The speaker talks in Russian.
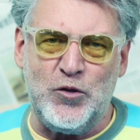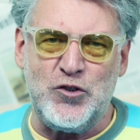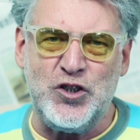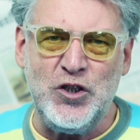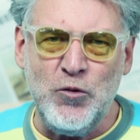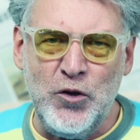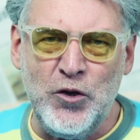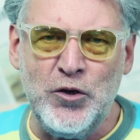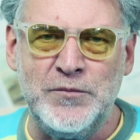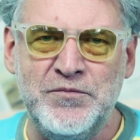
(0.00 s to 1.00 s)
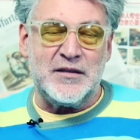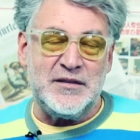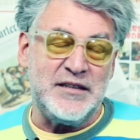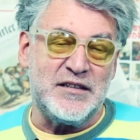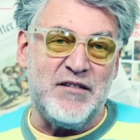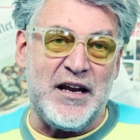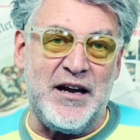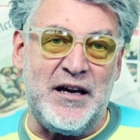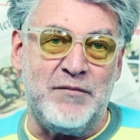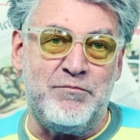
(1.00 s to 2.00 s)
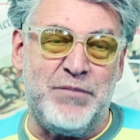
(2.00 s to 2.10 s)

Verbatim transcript: дочь Юлию. Кстати говоря,